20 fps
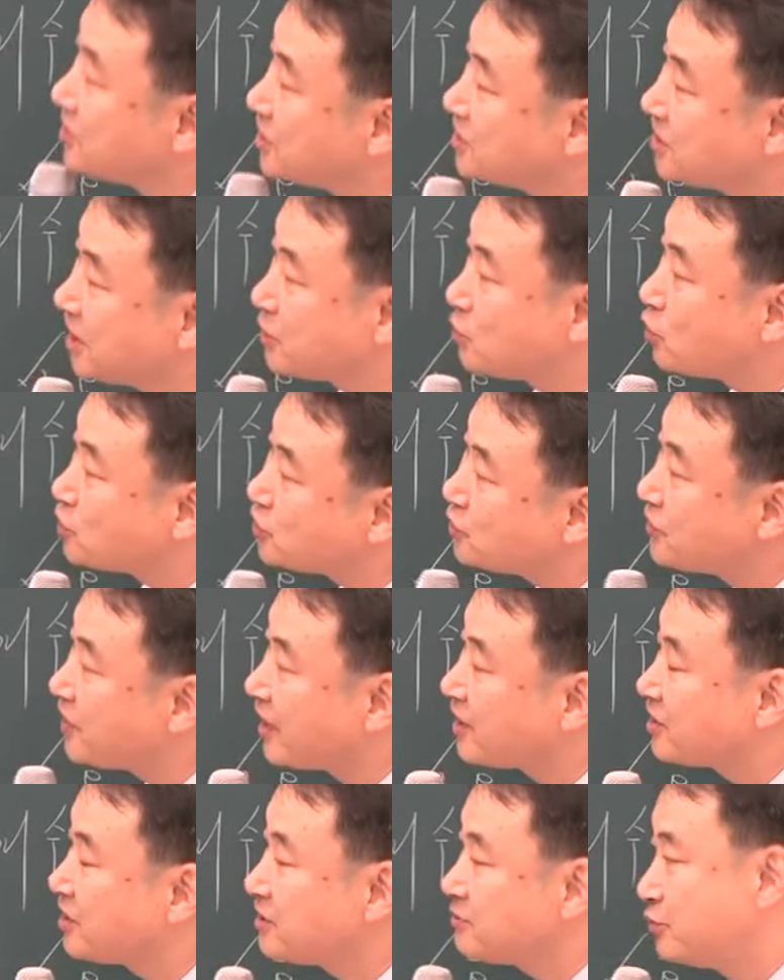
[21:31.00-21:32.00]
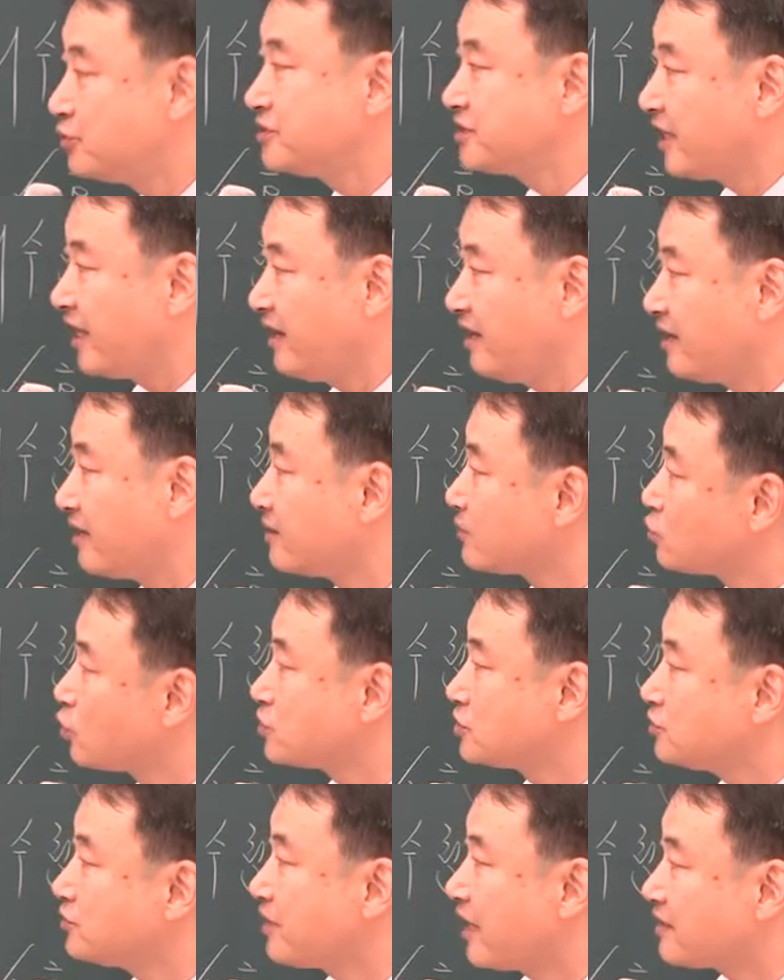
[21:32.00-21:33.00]
현재 도시군 계획설 부지에
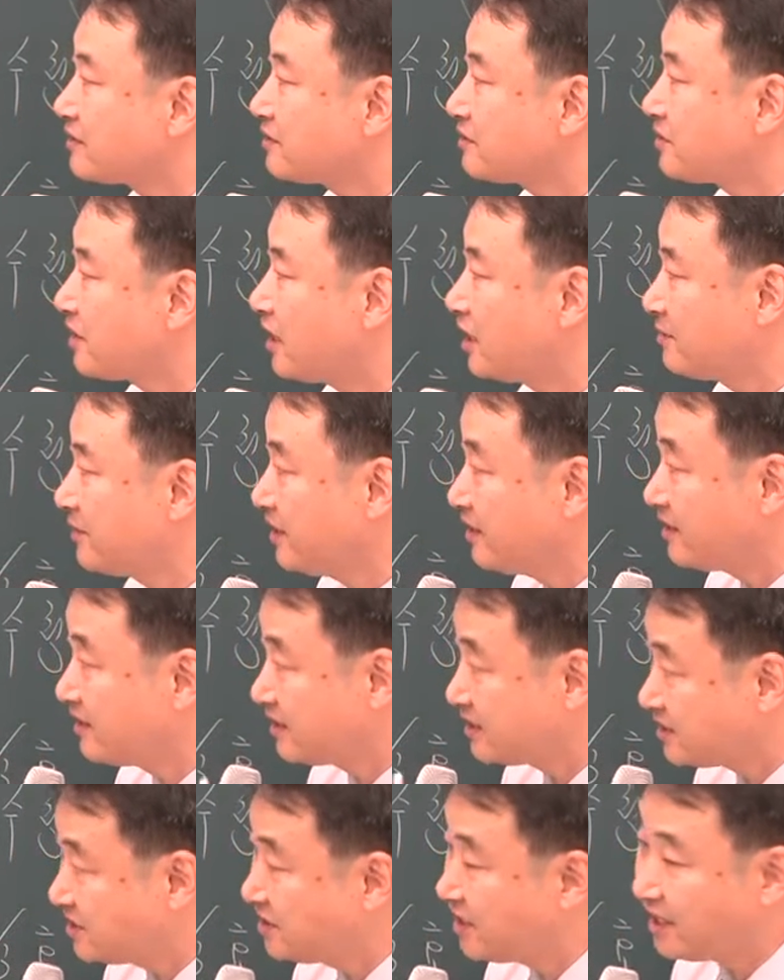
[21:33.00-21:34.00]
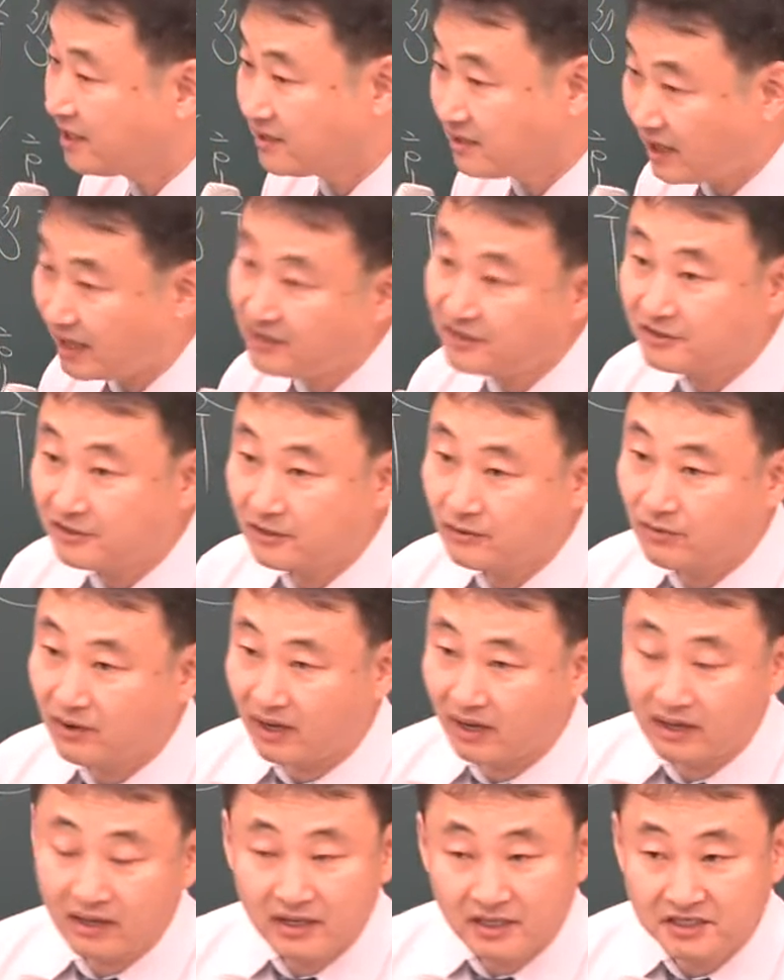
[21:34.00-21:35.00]
도시군 계획설 사업이 시행되는 것과
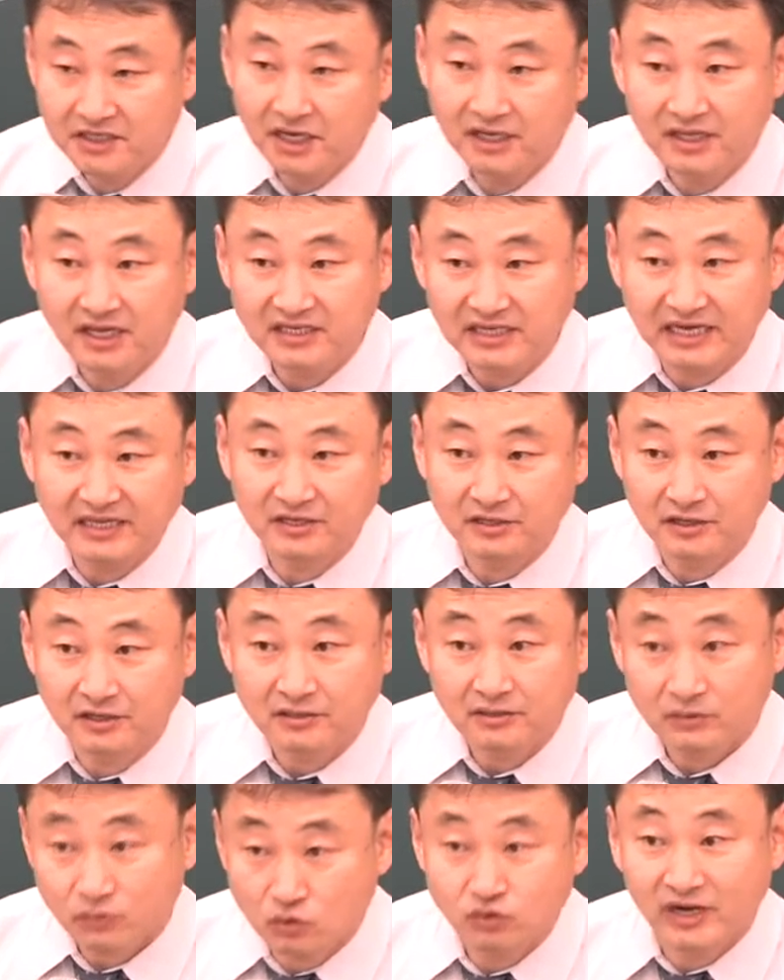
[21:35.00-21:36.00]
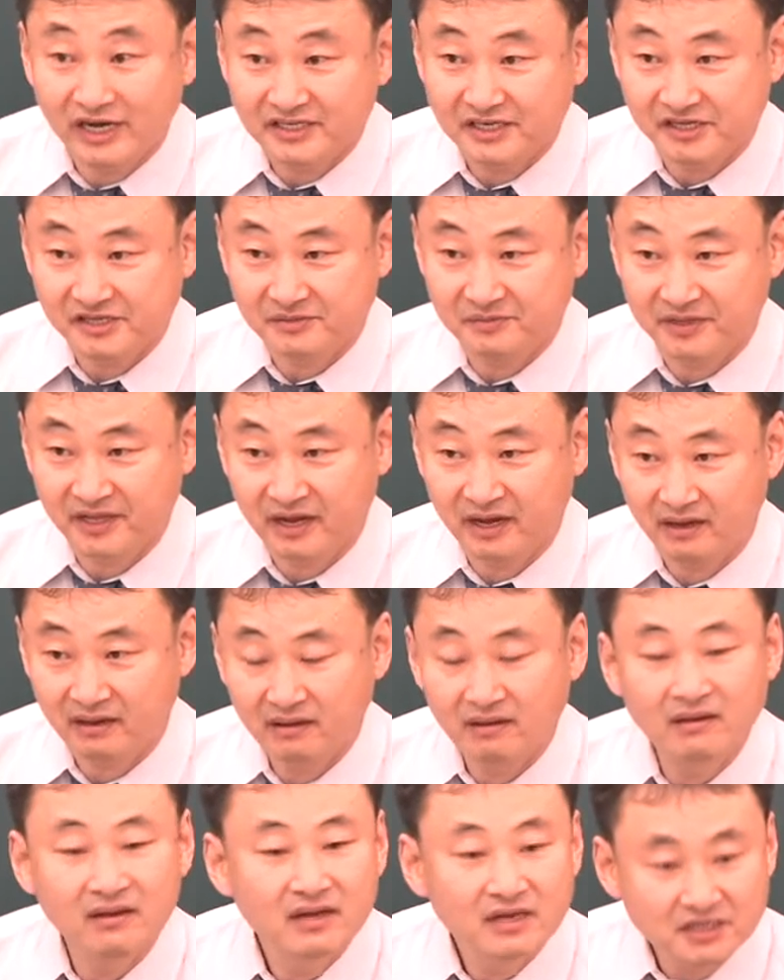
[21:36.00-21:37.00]
시행되지 않는 것 두 가지 있습니다.
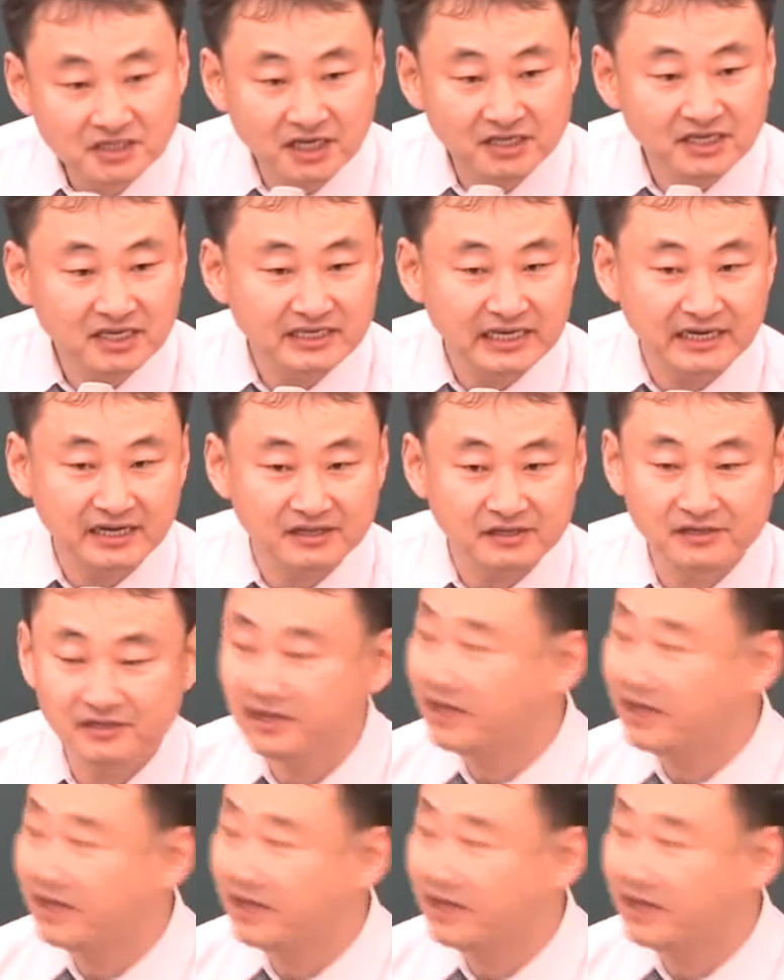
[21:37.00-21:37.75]
시행되지 않았을